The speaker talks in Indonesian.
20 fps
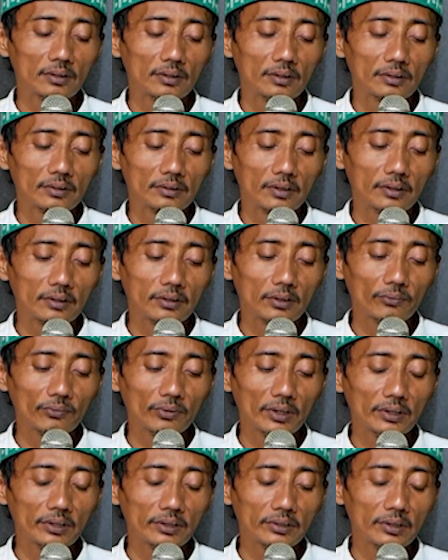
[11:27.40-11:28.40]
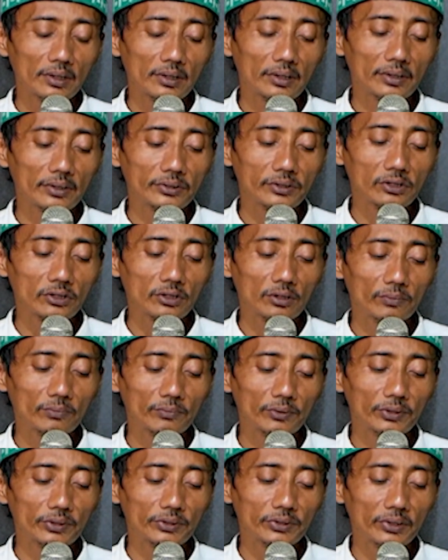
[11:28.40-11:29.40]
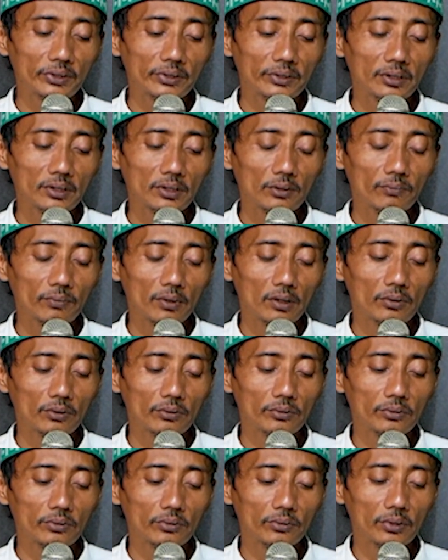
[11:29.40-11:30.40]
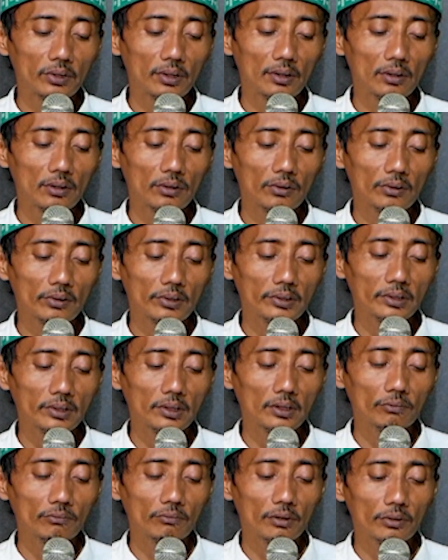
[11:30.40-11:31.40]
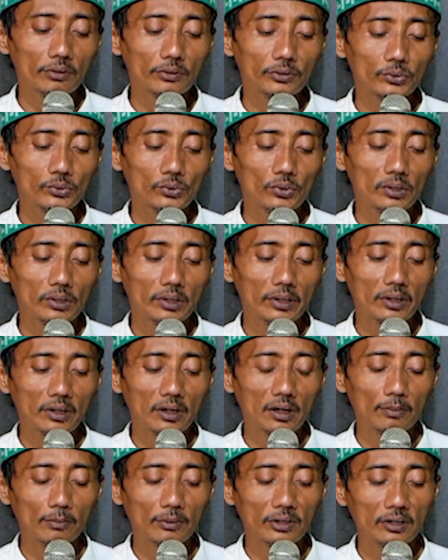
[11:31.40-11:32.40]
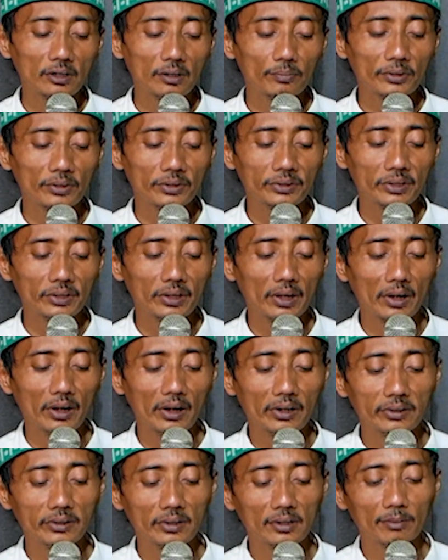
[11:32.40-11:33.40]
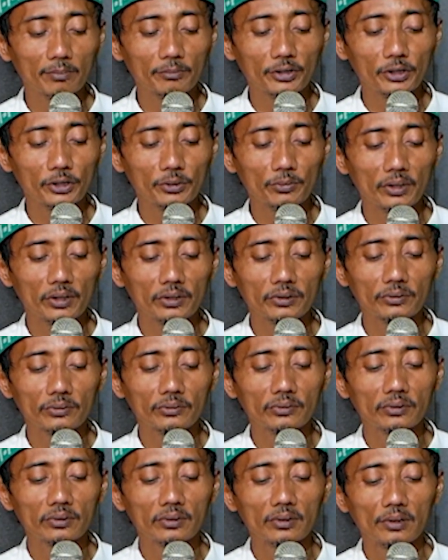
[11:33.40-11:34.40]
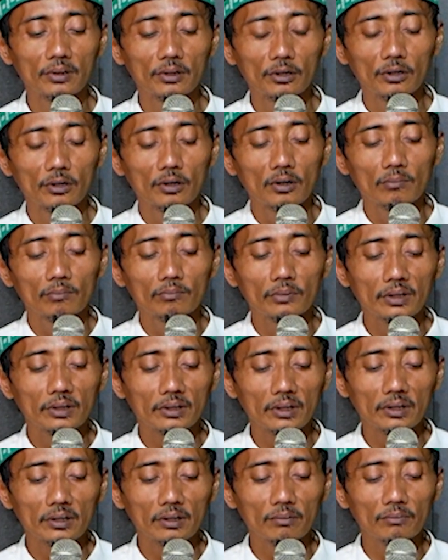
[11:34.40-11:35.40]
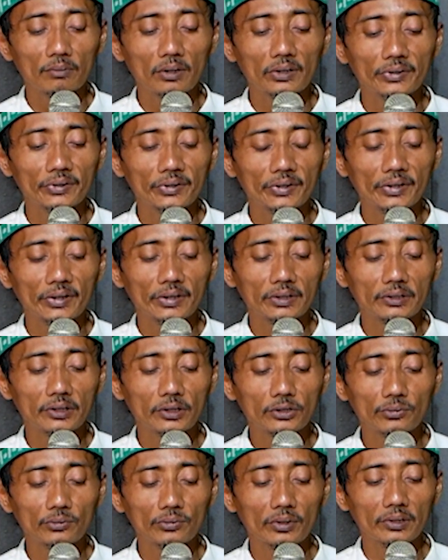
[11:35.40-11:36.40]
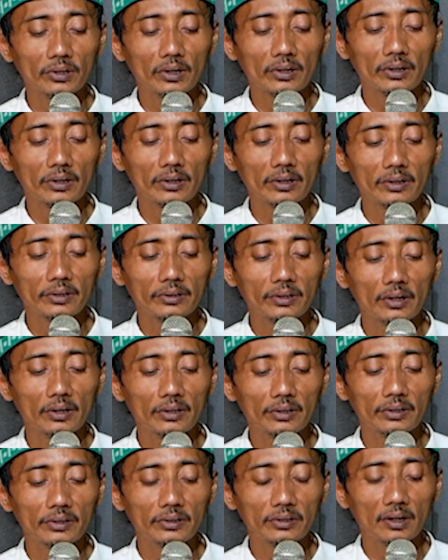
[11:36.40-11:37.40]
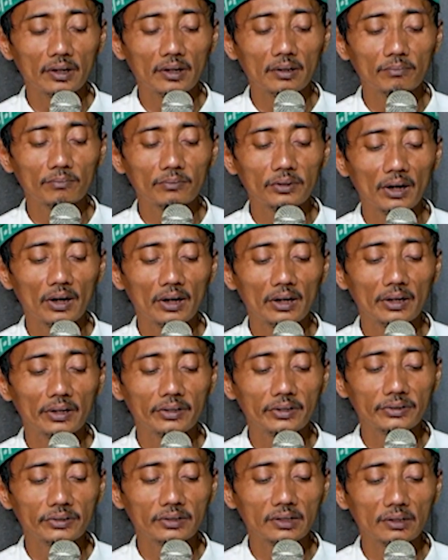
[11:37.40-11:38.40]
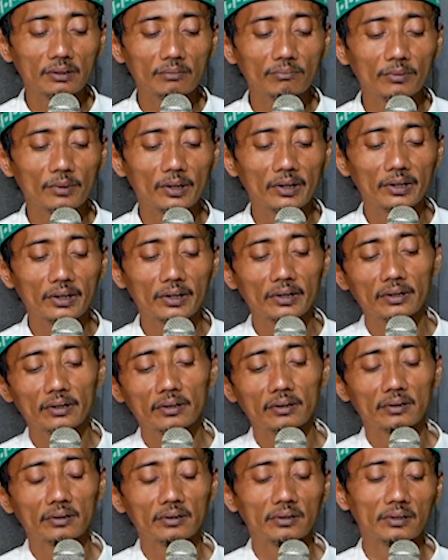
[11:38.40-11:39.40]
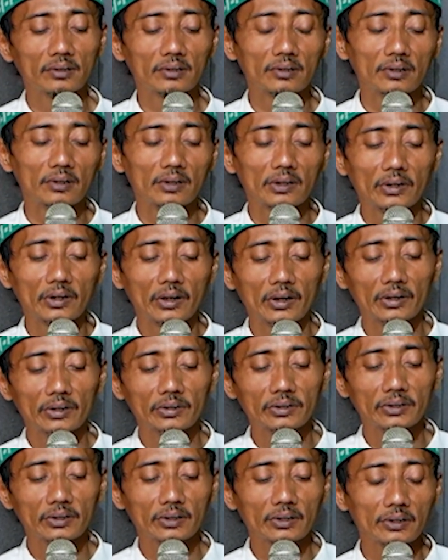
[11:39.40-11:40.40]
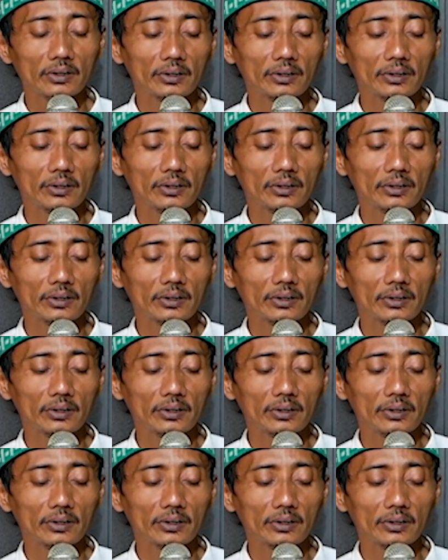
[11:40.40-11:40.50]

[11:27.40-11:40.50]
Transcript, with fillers: Tetapi intana zatum bi syai'in faruddu ila Allah wa rasuli kelaman ada pertentangan dalam sesuatu maka kembalikan sesuai arahan Alkitab bi hadis dan mereka. Aji. Ya.